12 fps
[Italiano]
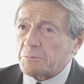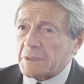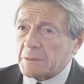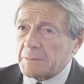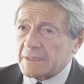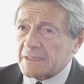
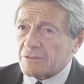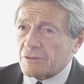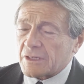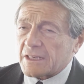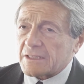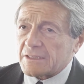
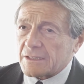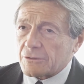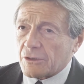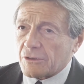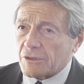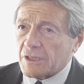sperimentazione
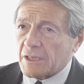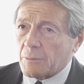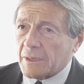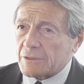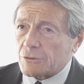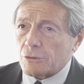architettonica in
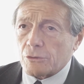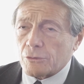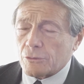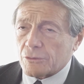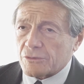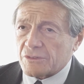quanto i
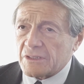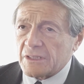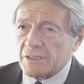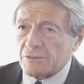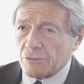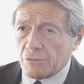concorsi
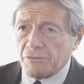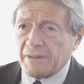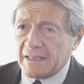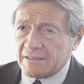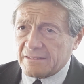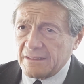sono
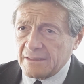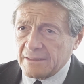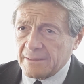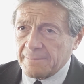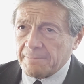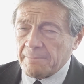falsi,
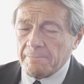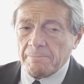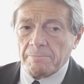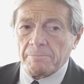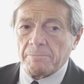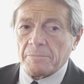
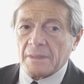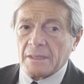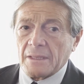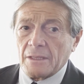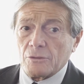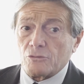
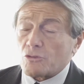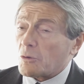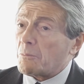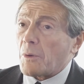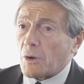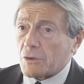
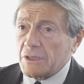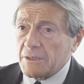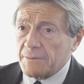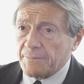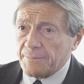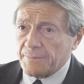sono
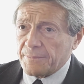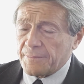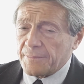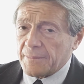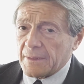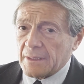pochi,
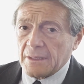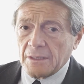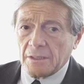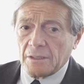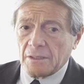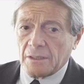
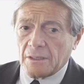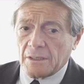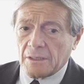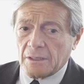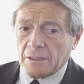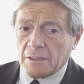
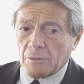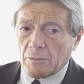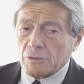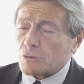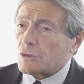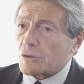eh,
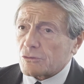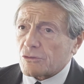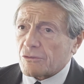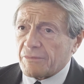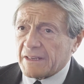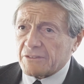quando dico
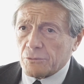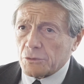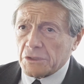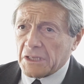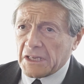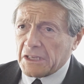sono falsi
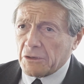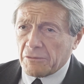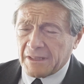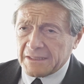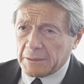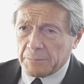vuol dire che il
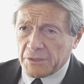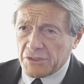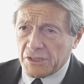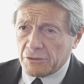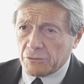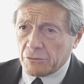
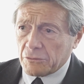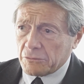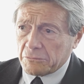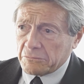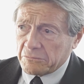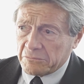90%
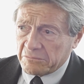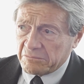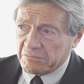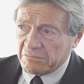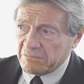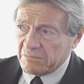mm,
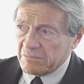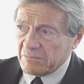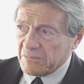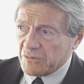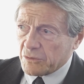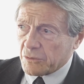
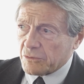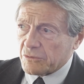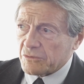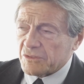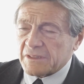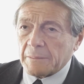sono
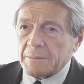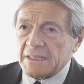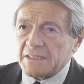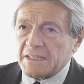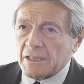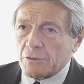
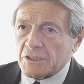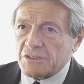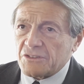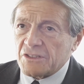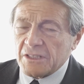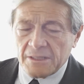stabiliti
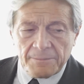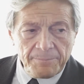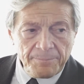all'origine,